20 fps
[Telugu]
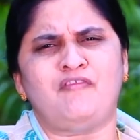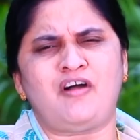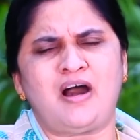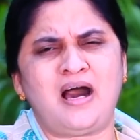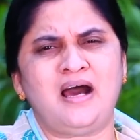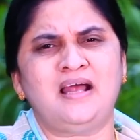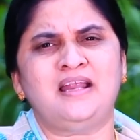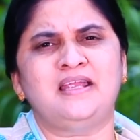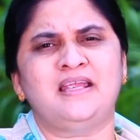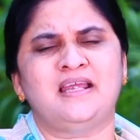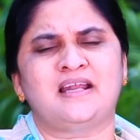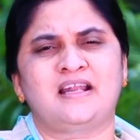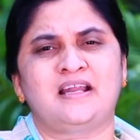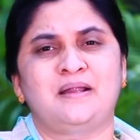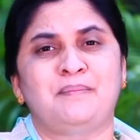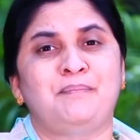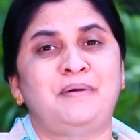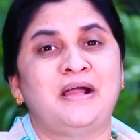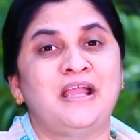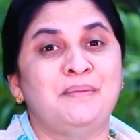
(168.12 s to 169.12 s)
వారి
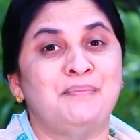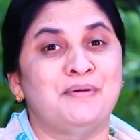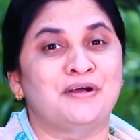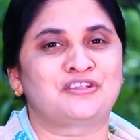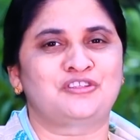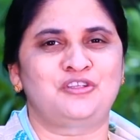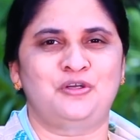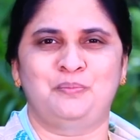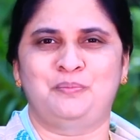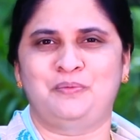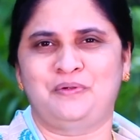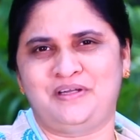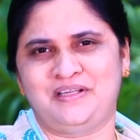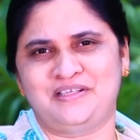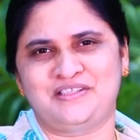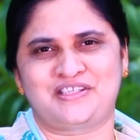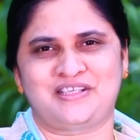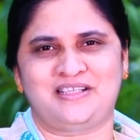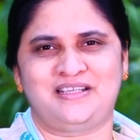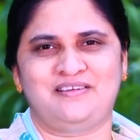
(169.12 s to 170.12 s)
ఎడల భయభక్తులు
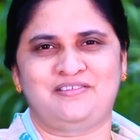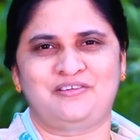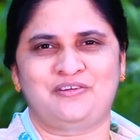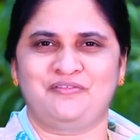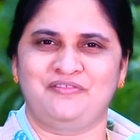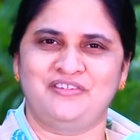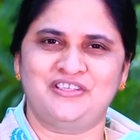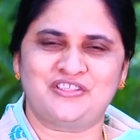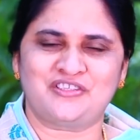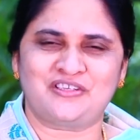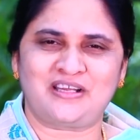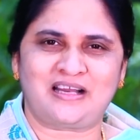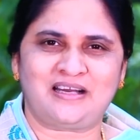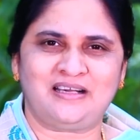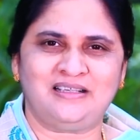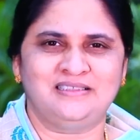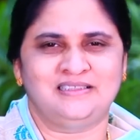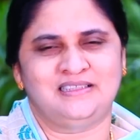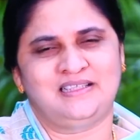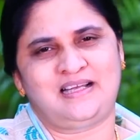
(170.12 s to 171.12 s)
పుట్టించే దేవుడు
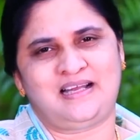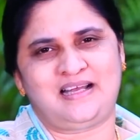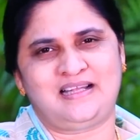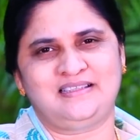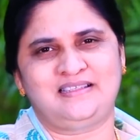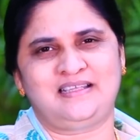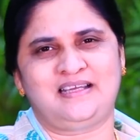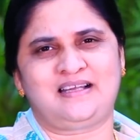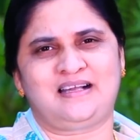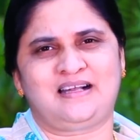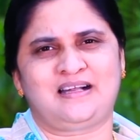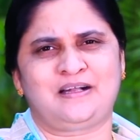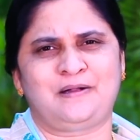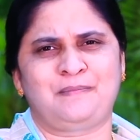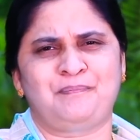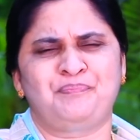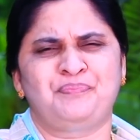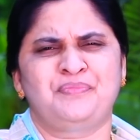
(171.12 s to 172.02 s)
వింటున్నారా అంతేకాక